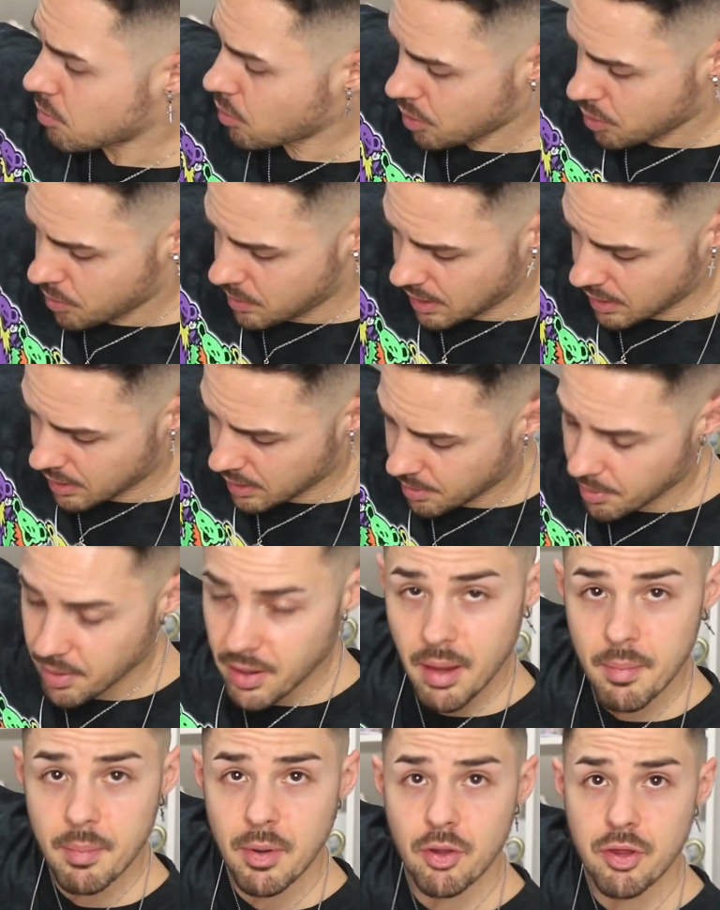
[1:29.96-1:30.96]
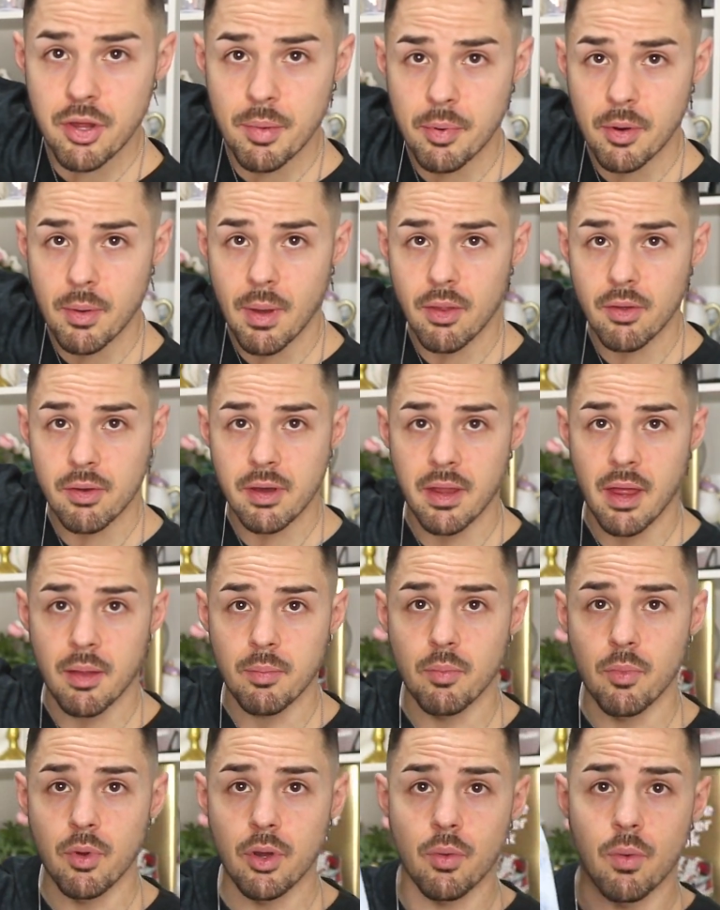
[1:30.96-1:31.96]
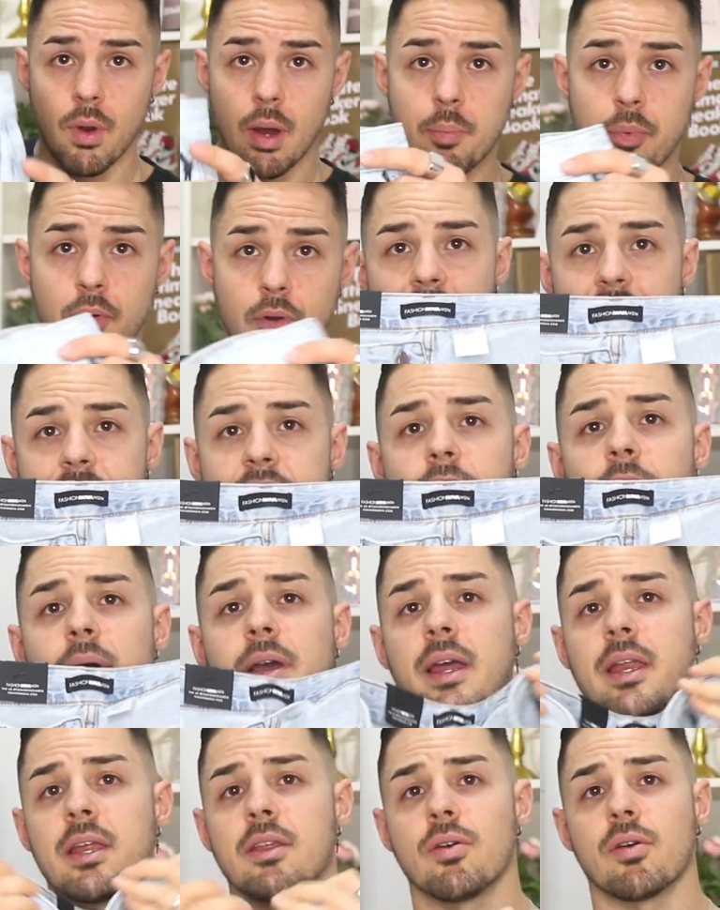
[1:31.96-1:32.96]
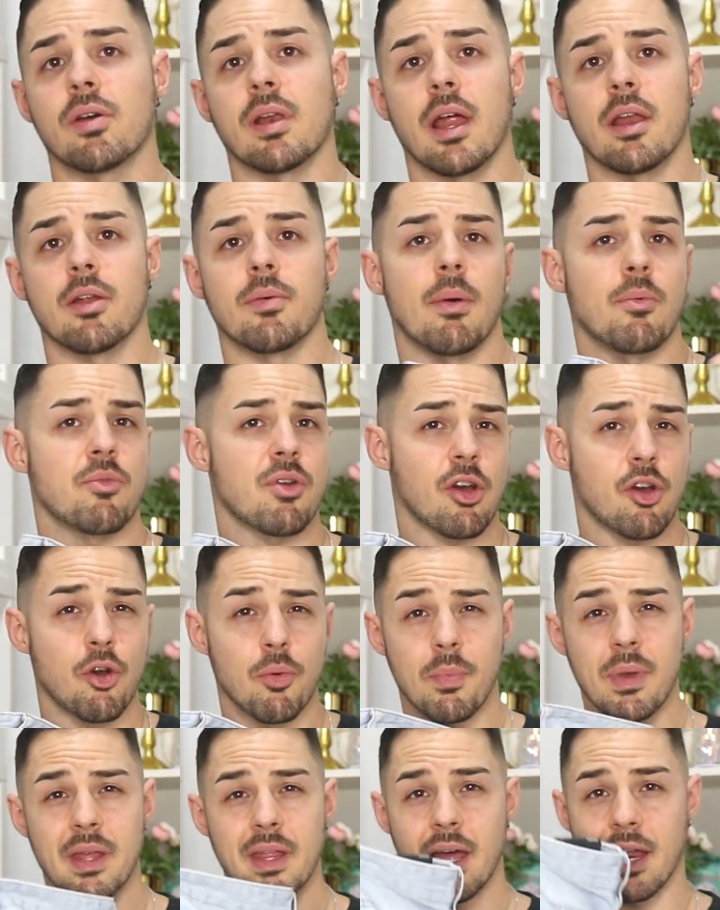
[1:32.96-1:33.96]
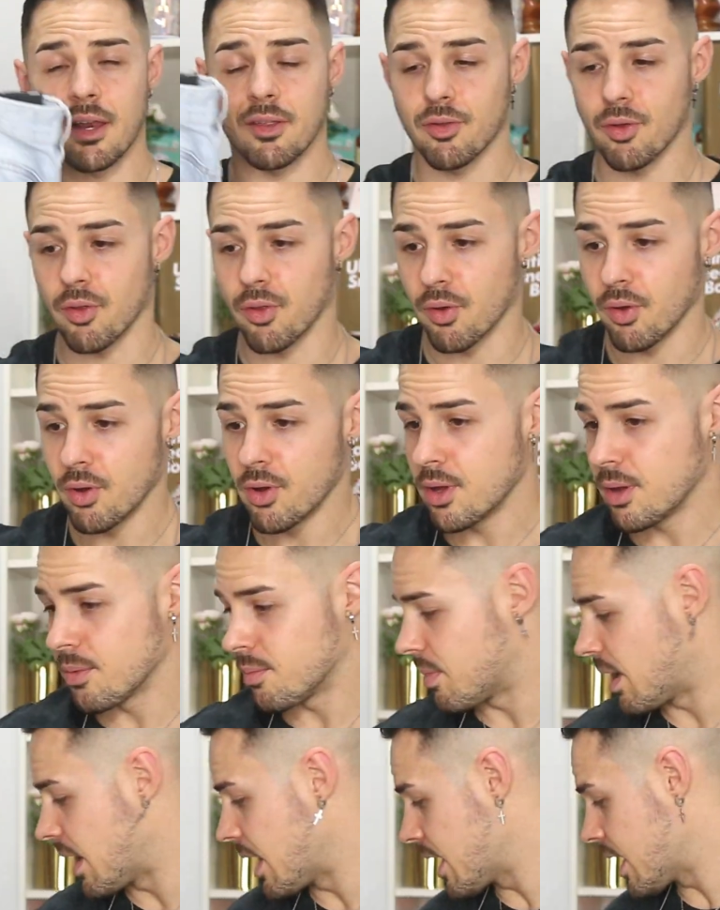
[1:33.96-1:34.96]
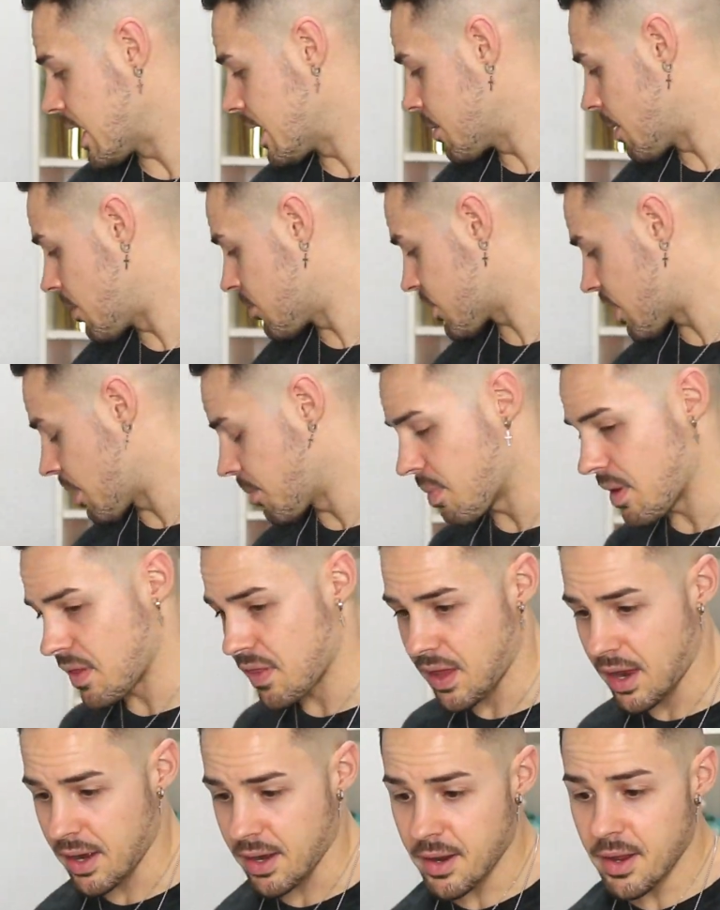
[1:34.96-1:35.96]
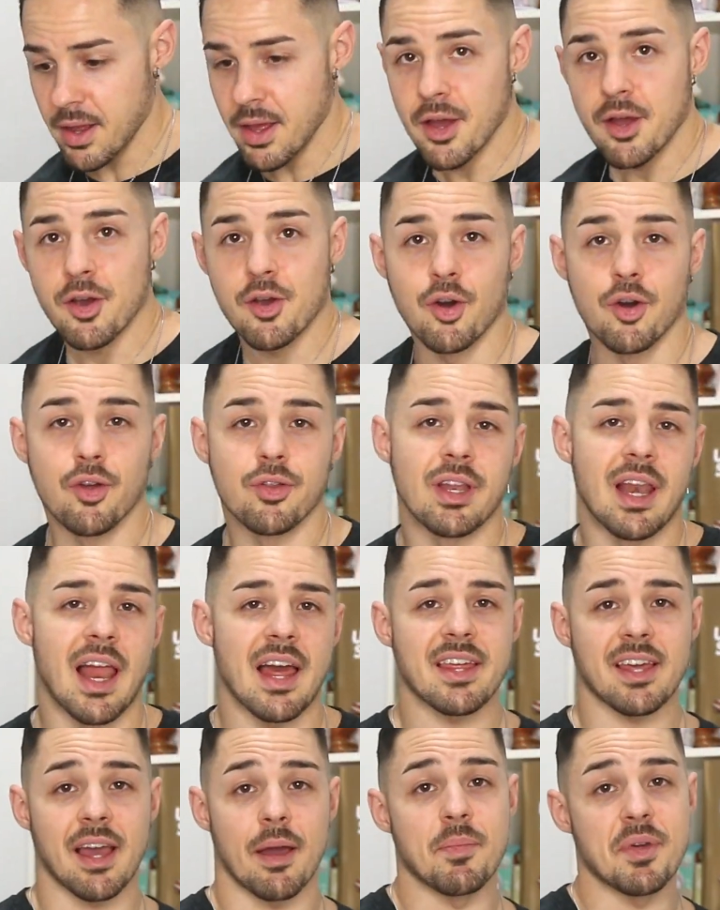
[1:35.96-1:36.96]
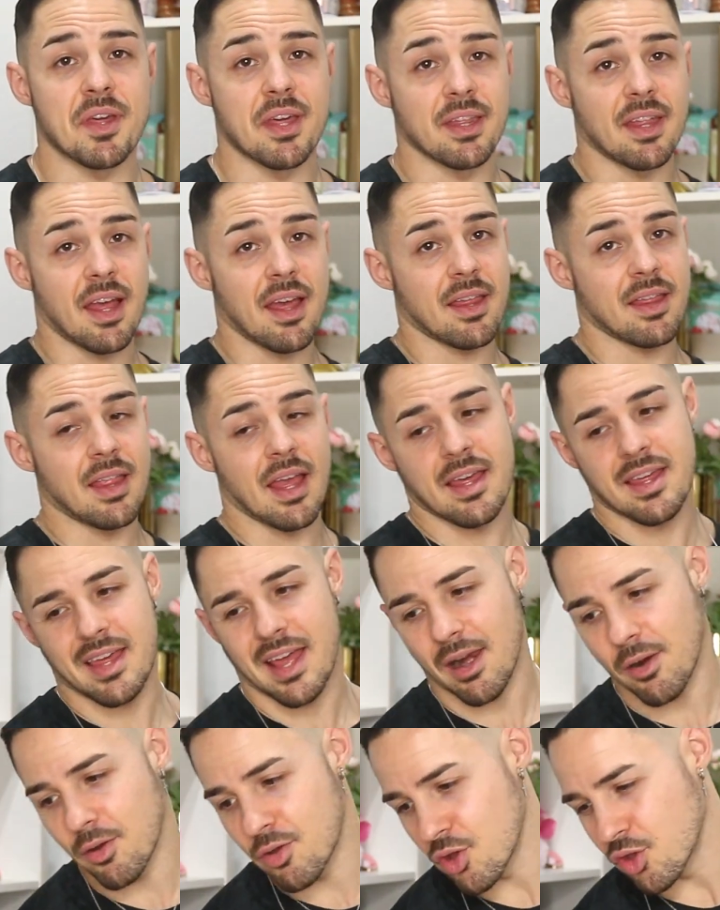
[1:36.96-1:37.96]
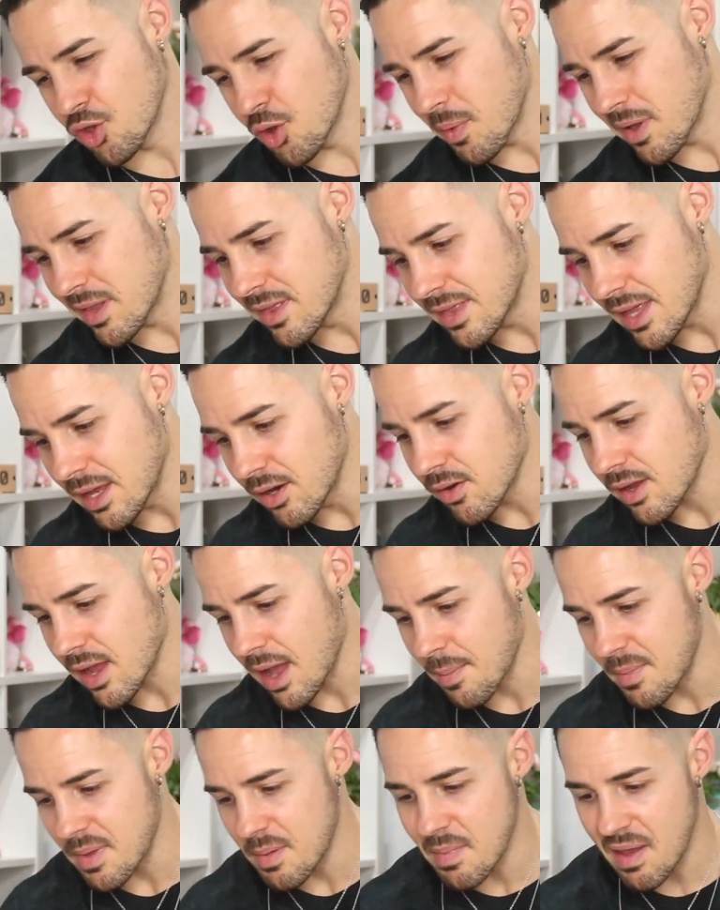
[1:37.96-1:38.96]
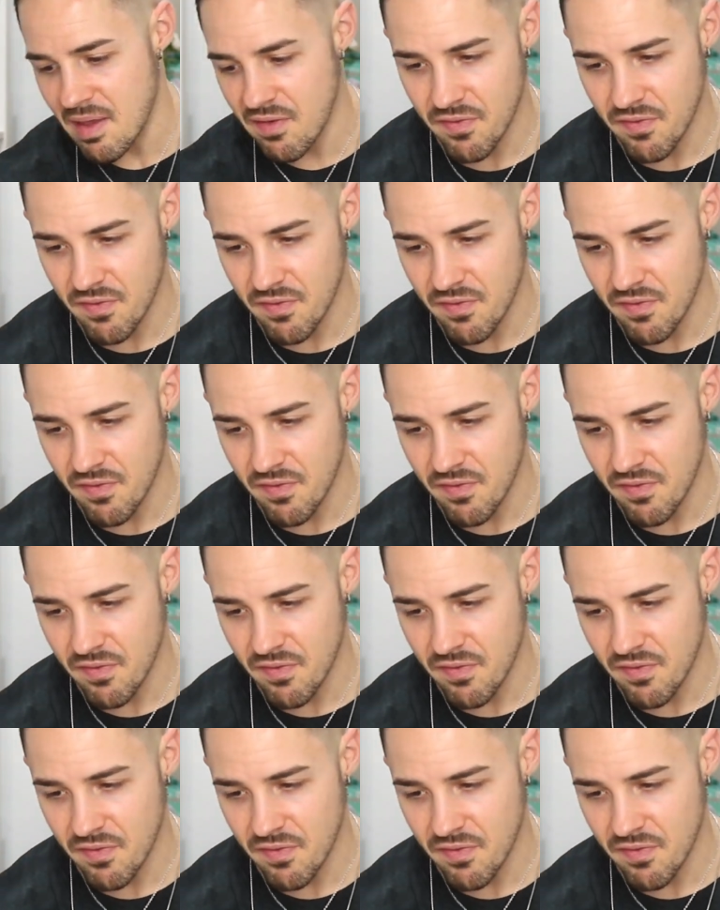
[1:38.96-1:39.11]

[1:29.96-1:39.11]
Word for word: muy bien, la verdad me los he probado, quedan muy guapos. Este vaquerito claro vamos a combinar todo, ¿vale? Y vamos a empezar con las camisetas de ese rollo noventero que a mí me